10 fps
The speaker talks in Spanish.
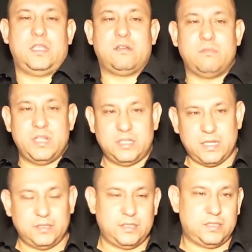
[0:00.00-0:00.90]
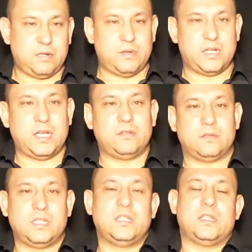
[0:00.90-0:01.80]
y comenzaste
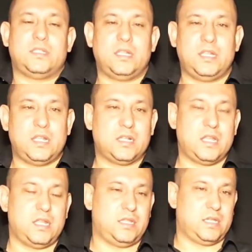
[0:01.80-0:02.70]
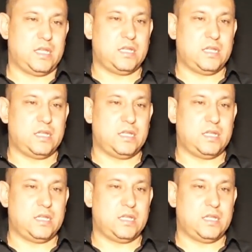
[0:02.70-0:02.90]
trabajando sin decirle al cliente